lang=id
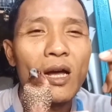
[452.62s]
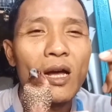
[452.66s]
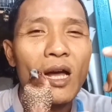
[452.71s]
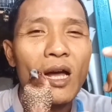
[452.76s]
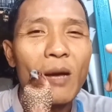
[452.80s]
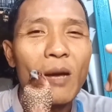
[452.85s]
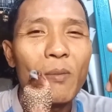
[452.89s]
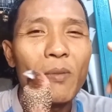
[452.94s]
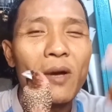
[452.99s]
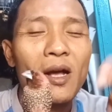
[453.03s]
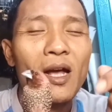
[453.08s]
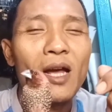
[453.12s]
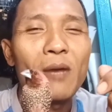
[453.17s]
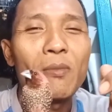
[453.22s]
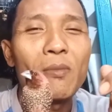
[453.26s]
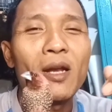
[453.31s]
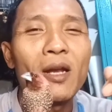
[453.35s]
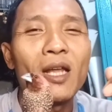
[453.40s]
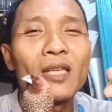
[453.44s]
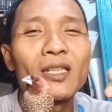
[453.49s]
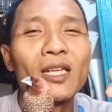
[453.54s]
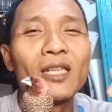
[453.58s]
apakah
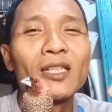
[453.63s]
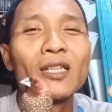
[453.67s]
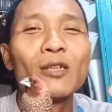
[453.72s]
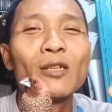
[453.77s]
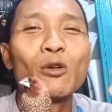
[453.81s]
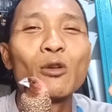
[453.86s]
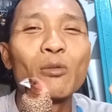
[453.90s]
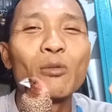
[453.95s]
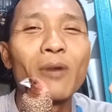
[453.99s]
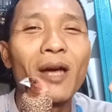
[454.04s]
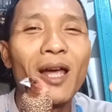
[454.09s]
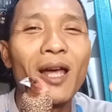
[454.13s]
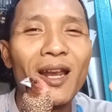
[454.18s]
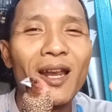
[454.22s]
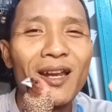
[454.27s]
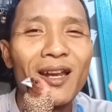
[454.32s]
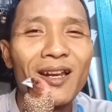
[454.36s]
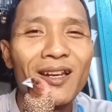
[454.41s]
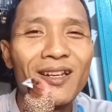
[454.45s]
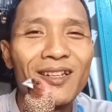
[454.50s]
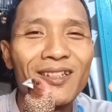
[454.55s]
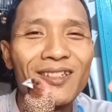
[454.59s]
malah jadi
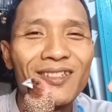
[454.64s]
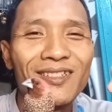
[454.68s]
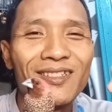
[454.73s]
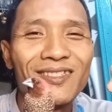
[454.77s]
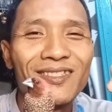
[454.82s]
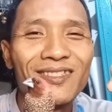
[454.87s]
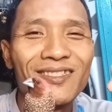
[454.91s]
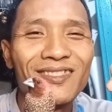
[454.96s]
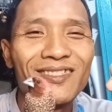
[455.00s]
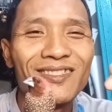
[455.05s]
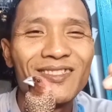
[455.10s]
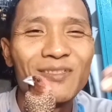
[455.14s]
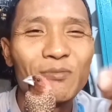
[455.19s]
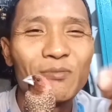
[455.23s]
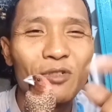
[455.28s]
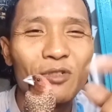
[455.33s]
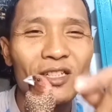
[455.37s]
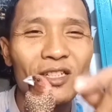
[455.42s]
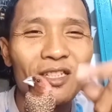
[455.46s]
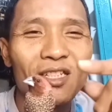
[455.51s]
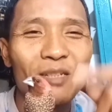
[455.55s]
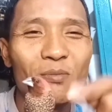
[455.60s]
normal
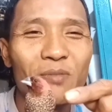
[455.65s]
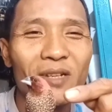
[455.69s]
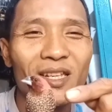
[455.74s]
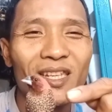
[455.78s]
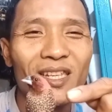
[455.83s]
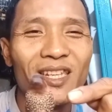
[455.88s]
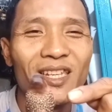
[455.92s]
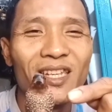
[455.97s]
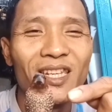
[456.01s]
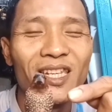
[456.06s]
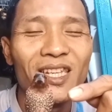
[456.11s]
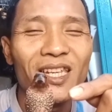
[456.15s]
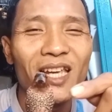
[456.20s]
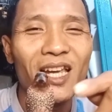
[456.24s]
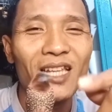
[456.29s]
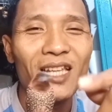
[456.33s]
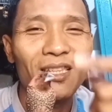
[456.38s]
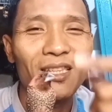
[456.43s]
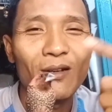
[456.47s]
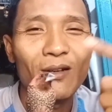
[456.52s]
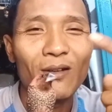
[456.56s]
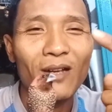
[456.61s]
posisi begini
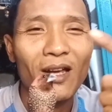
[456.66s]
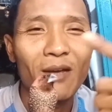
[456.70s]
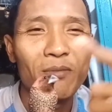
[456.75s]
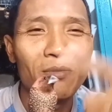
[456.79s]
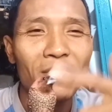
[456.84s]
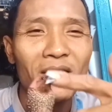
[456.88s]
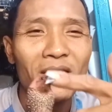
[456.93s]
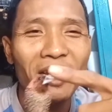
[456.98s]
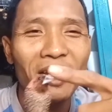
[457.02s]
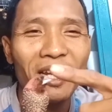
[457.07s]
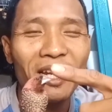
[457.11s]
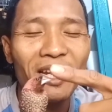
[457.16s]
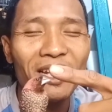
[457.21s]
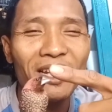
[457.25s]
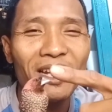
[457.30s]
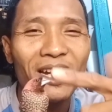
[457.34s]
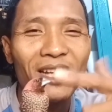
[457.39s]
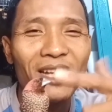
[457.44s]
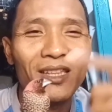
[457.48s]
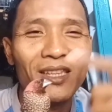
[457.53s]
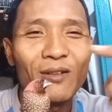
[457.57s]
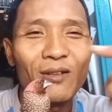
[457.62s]
ataukah miring
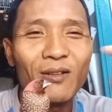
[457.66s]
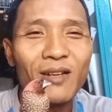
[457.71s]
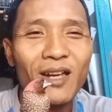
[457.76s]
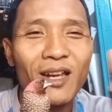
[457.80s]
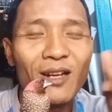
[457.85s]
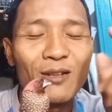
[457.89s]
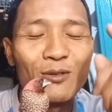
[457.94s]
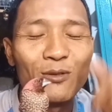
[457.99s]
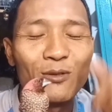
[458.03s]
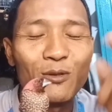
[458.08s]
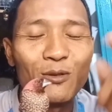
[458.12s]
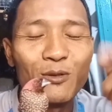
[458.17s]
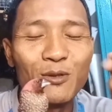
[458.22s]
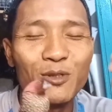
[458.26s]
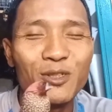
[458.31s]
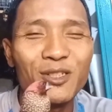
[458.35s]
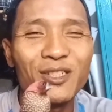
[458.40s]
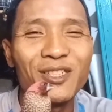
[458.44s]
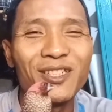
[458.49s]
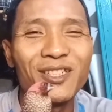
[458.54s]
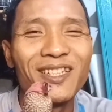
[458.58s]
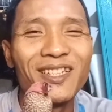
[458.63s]
ataukah
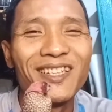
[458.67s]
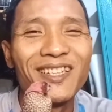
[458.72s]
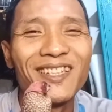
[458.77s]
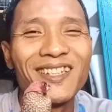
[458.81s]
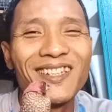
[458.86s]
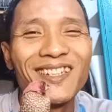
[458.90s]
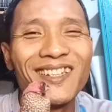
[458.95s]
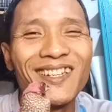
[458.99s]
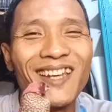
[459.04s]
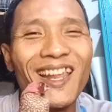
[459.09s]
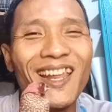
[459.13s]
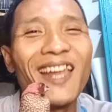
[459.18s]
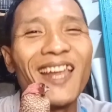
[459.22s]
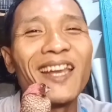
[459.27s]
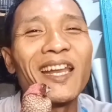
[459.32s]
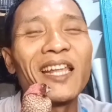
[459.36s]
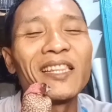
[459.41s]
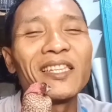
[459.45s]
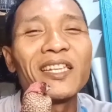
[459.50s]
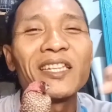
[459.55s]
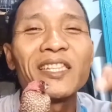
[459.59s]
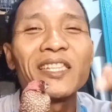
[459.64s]
lurus nah
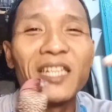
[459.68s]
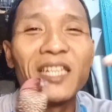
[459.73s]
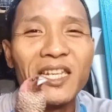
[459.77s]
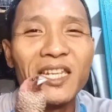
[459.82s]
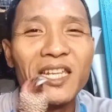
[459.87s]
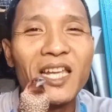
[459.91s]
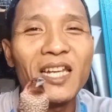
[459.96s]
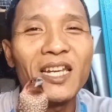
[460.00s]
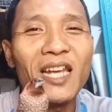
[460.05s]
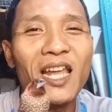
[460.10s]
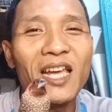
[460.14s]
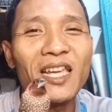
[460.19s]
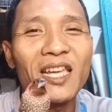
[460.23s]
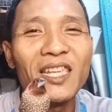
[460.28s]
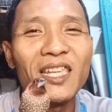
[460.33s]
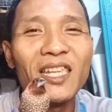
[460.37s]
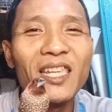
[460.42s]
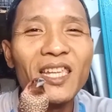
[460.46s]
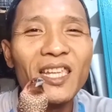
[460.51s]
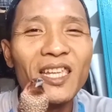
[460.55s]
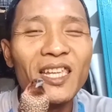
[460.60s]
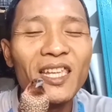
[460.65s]
nanti dilihat
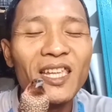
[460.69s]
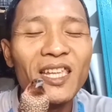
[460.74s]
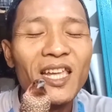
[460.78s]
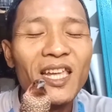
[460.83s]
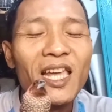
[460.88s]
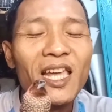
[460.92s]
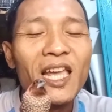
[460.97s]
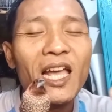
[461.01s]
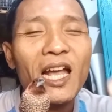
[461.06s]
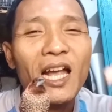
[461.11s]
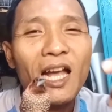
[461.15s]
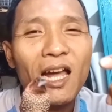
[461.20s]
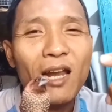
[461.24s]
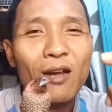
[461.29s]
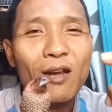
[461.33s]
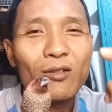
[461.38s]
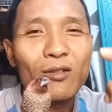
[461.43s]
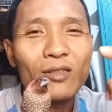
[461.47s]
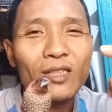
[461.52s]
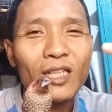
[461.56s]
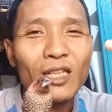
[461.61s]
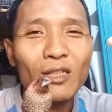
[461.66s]
lagi
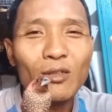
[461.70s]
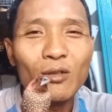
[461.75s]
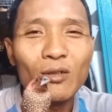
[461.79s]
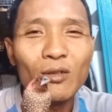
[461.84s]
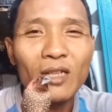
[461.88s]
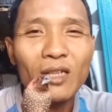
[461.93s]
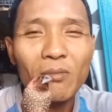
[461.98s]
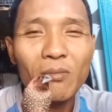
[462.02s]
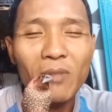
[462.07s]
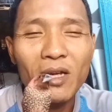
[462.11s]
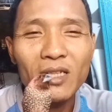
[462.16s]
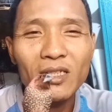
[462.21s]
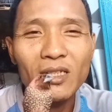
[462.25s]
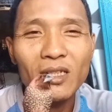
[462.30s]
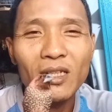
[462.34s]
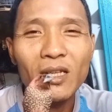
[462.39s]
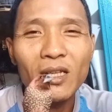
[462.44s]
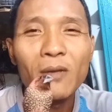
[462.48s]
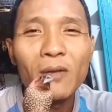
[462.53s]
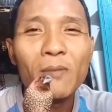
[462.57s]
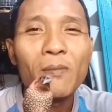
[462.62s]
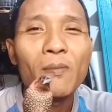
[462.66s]
kalau tidurnya
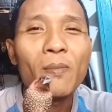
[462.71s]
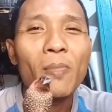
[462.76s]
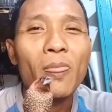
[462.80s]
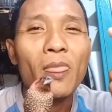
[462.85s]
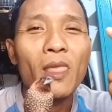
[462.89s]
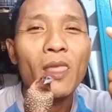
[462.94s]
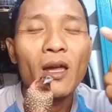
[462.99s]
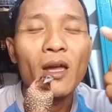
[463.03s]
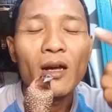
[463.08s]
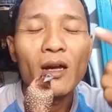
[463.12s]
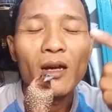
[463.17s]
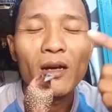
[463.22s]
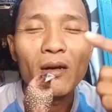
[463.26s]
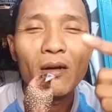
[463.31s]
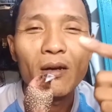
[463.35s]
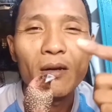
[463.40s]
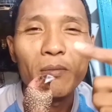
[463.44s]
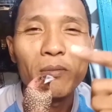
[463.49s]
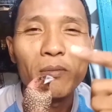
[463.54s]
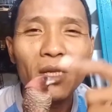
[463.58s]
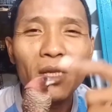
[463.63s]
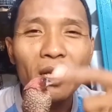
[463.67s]
masih e,
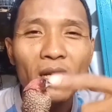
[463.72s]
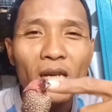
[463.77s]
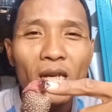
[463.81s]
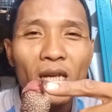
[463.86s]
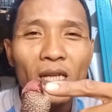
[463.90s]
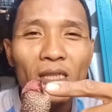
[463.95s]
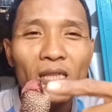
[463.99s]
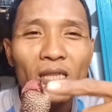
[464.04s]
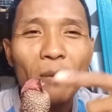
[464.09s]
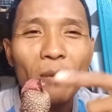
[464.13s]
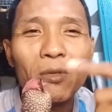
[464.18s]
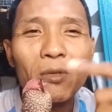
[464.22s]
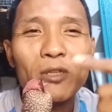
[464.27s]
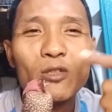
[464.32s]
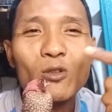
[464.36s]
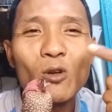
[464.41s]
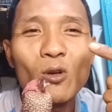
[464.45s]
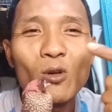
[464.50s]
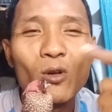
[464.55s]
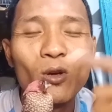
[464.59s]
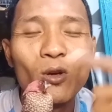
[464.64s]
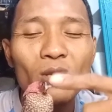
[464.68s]
miring tapi
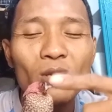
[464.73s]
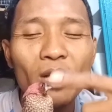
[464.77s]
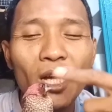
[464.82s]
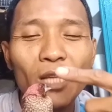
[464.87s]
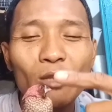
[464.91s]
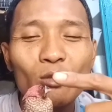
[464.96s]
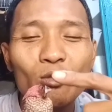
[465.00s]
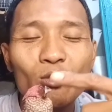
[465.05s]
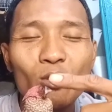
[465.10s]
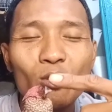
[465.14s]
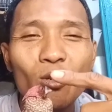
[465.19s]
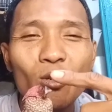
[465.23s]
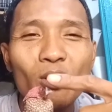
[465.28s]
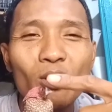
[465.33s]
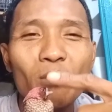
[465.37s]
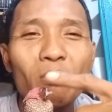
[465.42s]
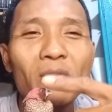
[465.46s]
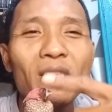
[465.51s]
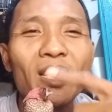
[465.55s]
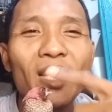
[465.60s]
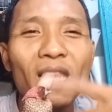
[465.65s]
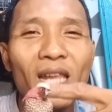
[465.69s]
condongnya itu
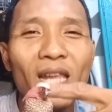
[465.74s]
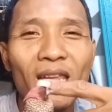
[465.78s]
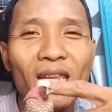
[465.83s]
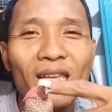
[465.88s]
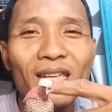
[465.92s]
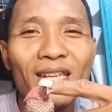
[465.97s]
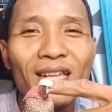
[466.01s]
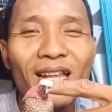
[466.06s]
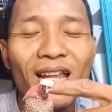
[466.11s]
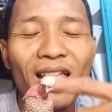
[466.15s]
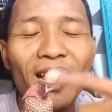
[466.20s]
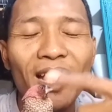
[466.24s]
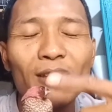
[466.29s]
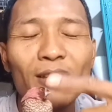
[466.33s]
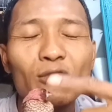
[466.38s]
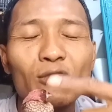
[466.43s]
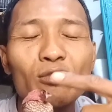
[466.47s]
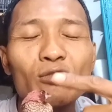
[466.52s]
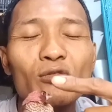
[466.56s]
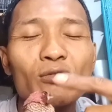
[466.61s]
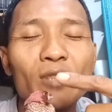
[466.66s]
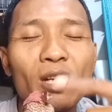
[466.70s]
condong miring nah
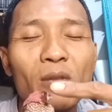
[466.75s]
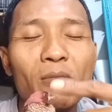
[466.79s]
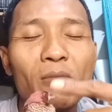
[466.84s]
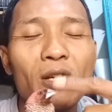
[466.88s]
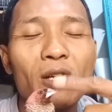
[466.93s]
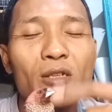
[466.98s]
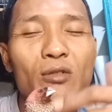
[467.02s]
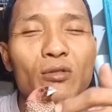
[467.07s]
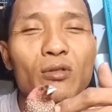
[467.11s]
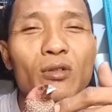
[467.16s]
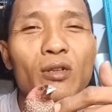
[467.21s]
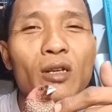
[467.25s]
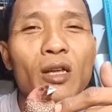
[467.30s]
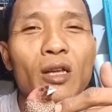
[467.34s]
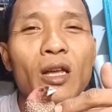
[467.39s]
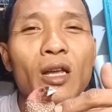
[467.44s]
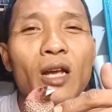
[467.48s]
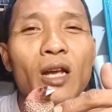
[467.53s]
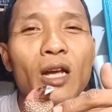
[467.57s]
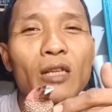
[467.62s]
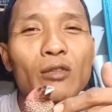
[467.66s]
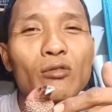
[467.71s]
itu sudah masuk
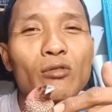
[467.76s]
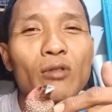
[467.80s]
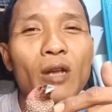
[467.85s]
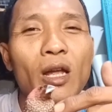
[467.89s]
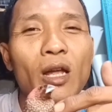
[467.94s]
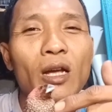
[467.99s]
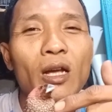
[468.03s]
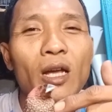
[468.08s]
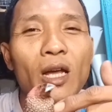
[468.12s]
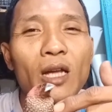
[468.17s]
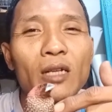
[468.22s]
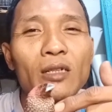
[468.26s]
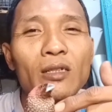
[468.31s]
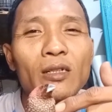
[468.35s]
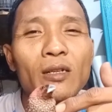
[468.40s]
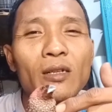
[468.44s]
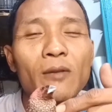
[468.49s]
katurangan